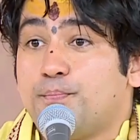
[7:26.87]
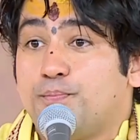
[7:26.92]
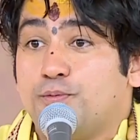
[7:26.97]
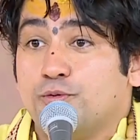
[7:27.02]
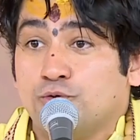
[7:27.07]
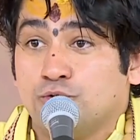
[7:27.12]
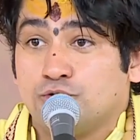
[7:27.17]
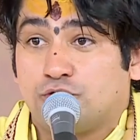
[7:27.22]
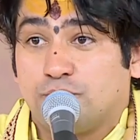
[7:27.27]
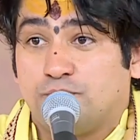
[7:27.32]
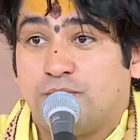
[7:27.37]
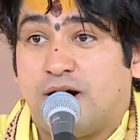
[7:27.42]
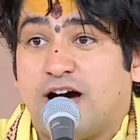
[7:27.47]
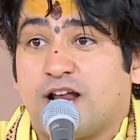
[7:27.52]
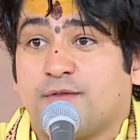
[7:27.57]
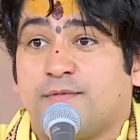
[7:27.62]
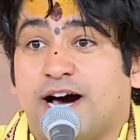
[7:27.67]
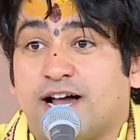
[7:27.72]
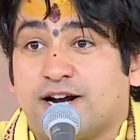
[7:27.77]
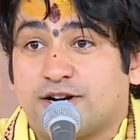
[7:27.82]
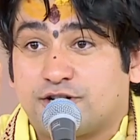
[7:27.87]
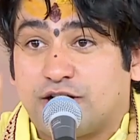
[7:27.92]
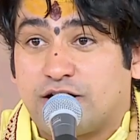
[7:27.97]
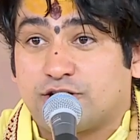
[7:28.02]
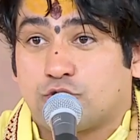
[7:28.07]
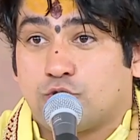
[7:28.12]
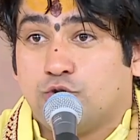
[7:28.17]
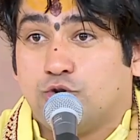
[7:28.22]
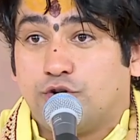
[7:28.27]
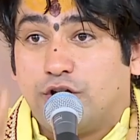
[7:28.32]
पूंछ बार बार
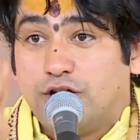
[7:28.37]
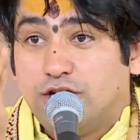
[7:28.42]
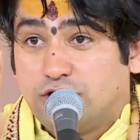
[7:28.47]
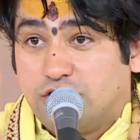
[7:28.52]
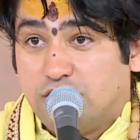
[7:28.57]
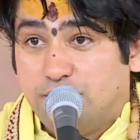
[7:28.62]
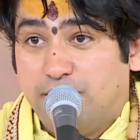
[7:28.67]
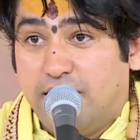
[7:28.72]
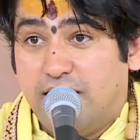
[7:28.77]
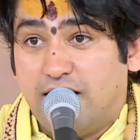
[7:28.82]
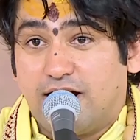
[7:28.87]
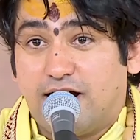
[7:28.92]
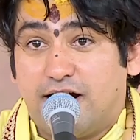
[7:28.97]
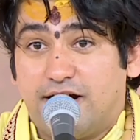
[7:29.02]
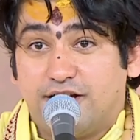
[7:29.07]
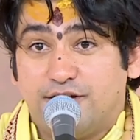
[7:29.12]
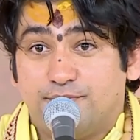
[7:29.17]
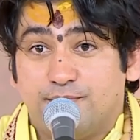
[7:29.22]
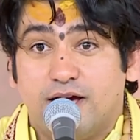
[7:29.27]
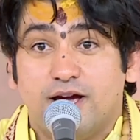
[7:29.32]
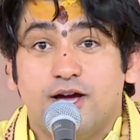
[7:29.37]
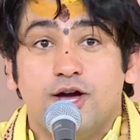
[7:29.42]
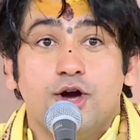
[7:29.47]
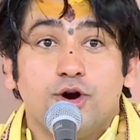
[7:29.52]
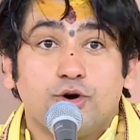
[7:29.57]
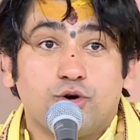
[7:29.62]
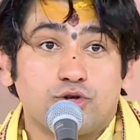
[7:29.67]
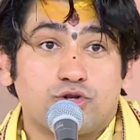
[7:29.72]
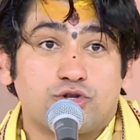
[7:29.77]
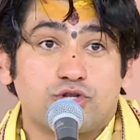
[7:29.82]
टच हो रही थी बैलगाड़ी में
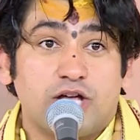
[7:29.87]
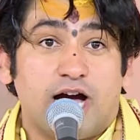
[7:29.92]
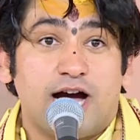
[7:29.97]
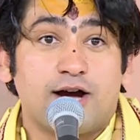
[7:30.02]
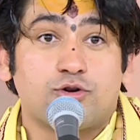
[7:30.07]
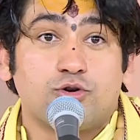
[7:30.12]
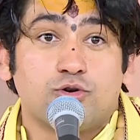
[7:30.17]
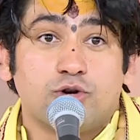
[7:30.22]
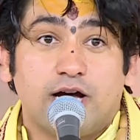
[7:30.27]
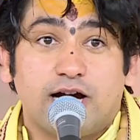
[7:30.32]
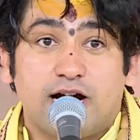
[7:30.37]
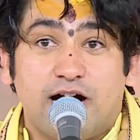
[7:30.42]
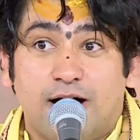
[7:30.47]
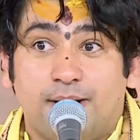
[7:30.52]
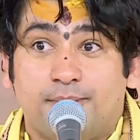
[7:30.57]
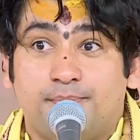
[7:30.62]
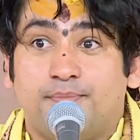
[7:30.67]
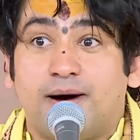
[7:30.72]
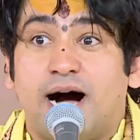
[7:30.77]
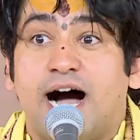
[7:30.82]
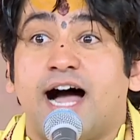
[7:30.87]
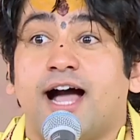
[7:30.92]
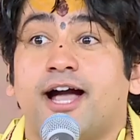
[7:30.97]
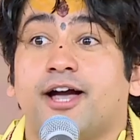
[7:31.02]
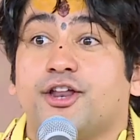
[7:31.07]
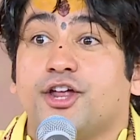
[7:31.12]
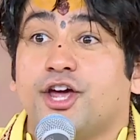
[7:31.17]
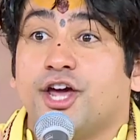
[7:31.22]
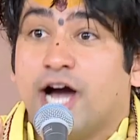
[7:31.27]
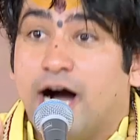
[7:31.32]
कुत्ता को लगा
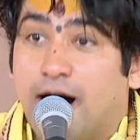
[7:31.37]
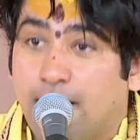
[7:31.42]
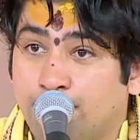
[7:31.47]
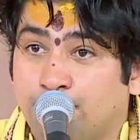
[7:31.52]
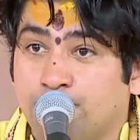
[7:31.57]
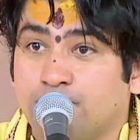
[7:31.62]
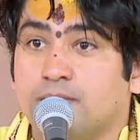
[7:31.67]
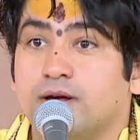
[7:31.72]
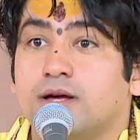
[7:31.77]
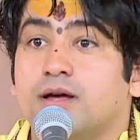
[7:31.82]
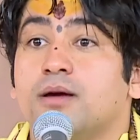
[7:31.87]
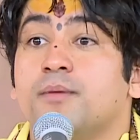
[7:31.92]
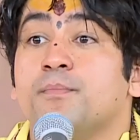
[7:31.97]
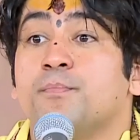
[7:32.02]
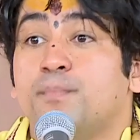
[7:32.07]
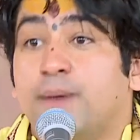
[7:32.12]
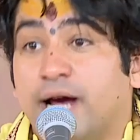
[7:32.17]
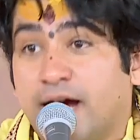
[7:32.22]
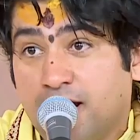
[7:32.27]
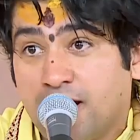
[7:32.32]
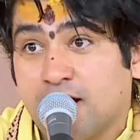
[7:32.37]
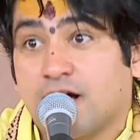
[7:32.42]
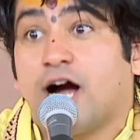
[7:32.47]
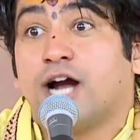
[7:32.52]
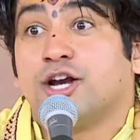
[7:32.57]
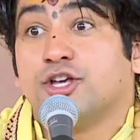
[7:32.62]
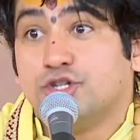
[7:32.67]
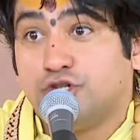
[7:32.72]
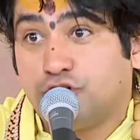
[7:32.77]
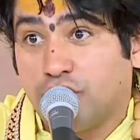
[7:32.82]
बाहरे हम
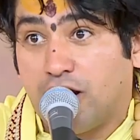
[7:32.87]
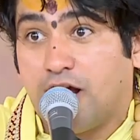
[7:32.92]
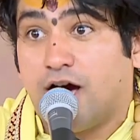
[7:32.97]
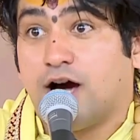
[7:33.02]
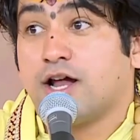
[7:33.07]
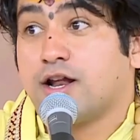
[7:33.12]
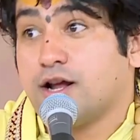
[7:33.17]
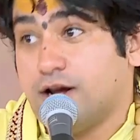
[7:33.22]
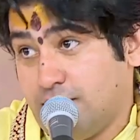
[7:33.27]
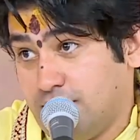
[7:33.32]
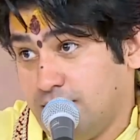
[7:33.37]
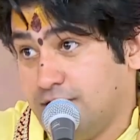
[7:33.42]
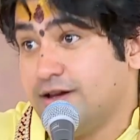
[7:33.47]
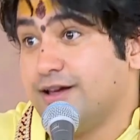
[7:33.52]
बैलगाड़ी चला रहे